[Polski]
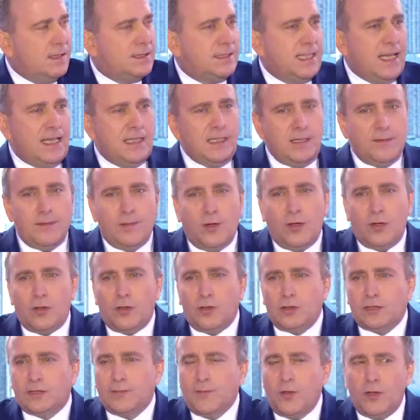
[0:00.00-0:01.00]
zanim o
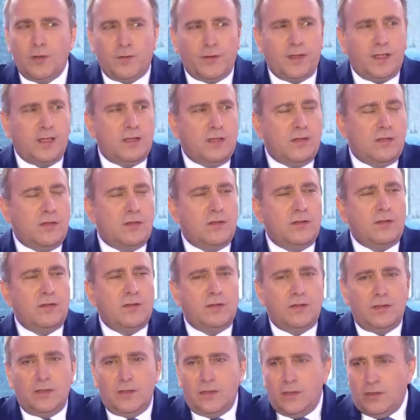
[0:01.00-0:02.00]
rozmowie
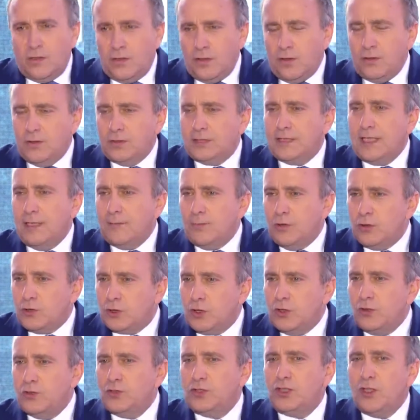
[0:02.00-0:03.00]
o, o
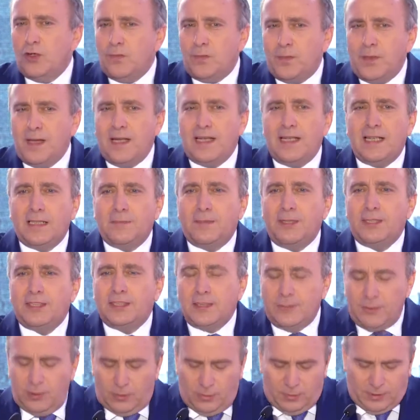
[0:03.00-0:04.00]
samorządzie, o planach
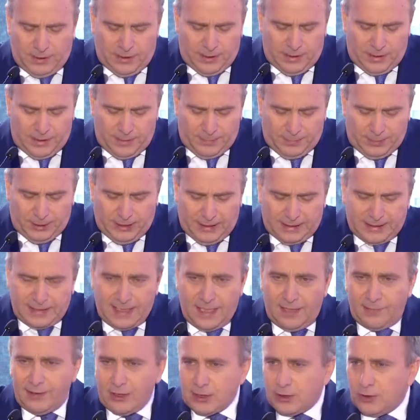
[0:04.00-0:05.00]
będziemy tutaj
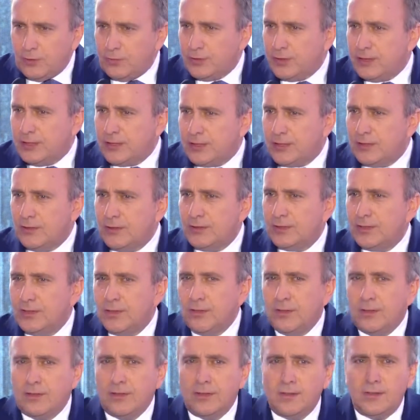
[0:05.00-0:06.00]
przedstawiać to wszystko,
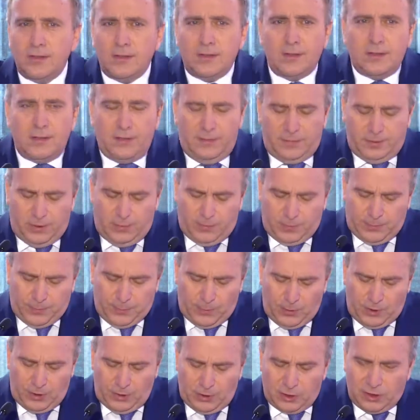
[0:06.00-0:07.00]
co, co
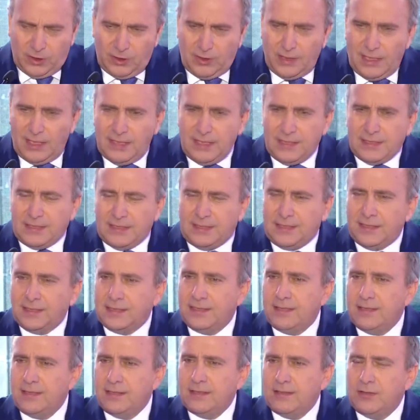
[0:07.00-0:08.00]
wspólnie
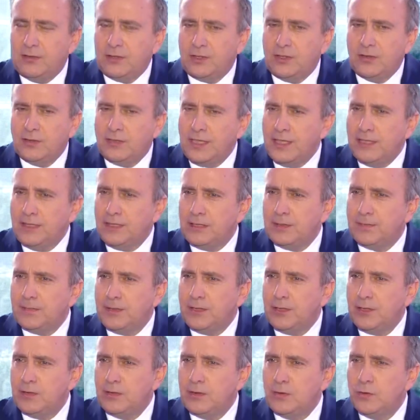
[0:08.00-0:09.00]
osiągnęliśmy,
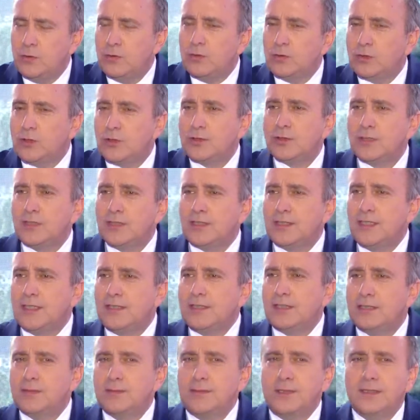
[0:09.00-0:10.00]
osiągnęliśmy, już
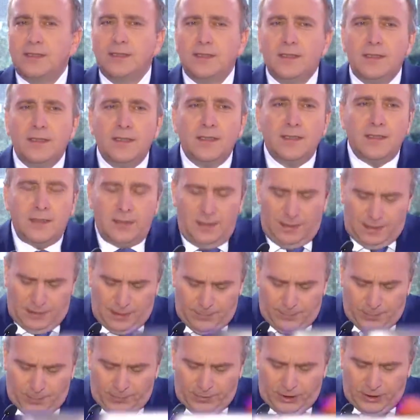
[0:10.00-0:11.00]
osiągnęliśmy,
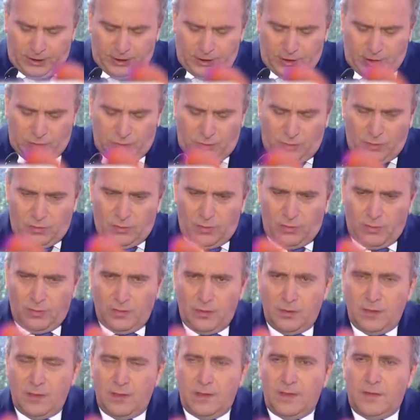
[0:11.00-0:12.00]
chcę powiedzieć o
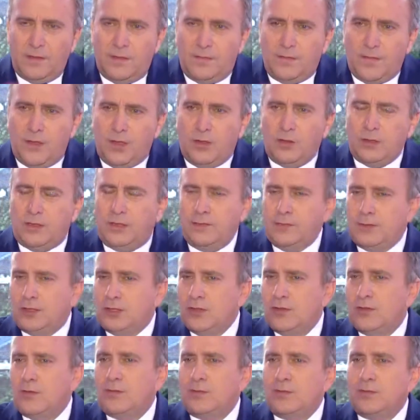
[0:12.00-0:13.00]
o tym,
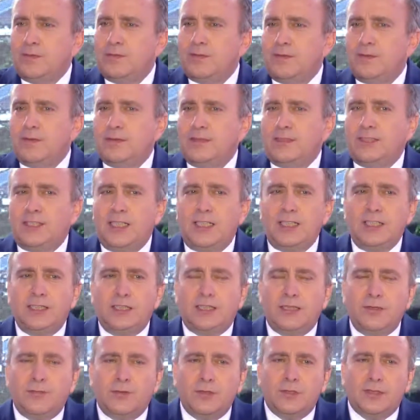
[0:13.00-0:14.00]
co dzieje
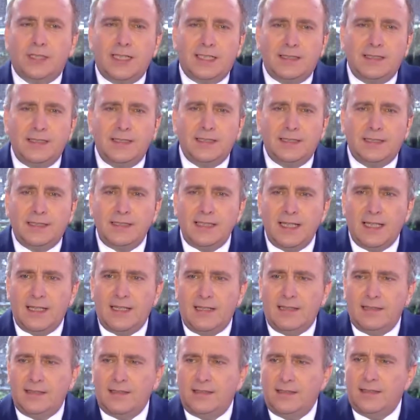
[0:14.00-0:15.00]
się w ostatnich
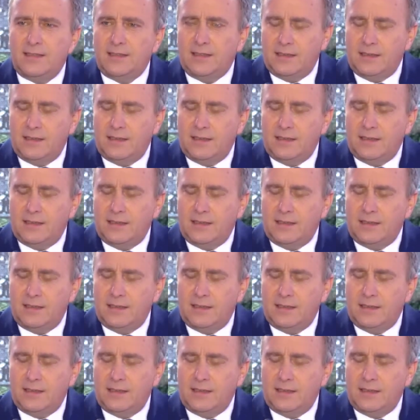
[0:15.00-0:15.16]
dniach.